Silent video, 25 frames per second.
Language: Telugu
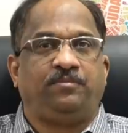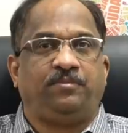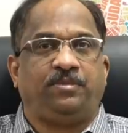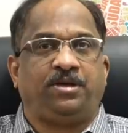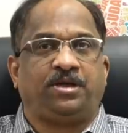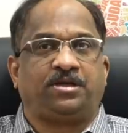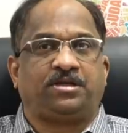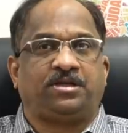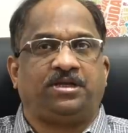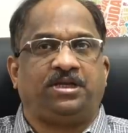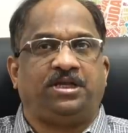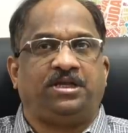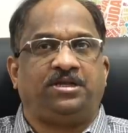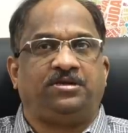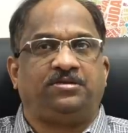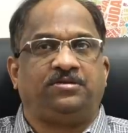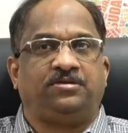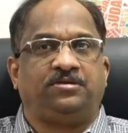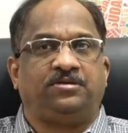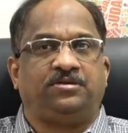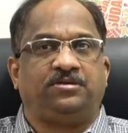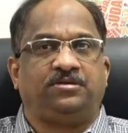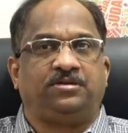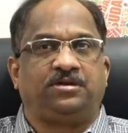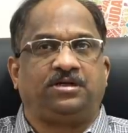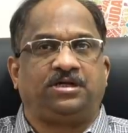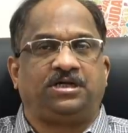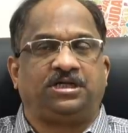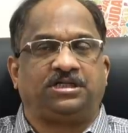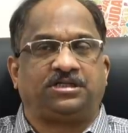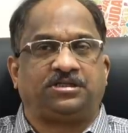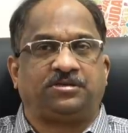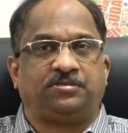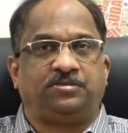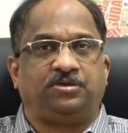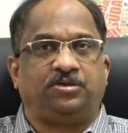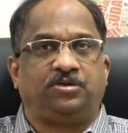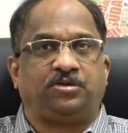మీకు నేను
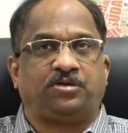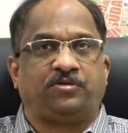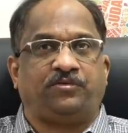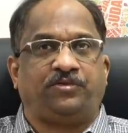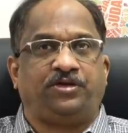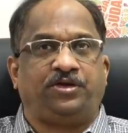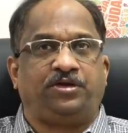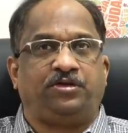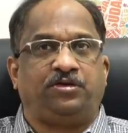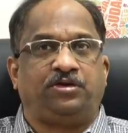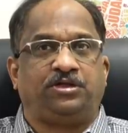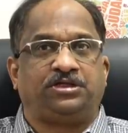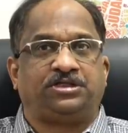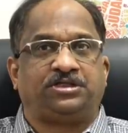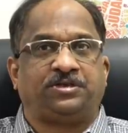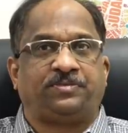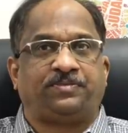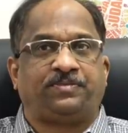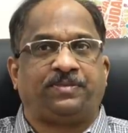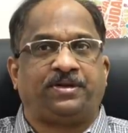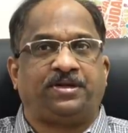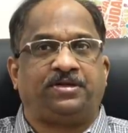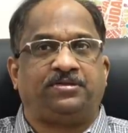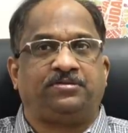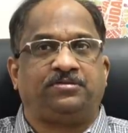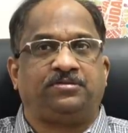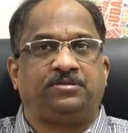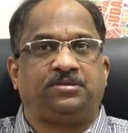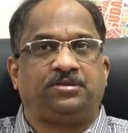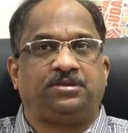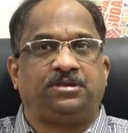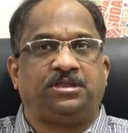గతంలో ఒక వీడియోలో చెప్పాను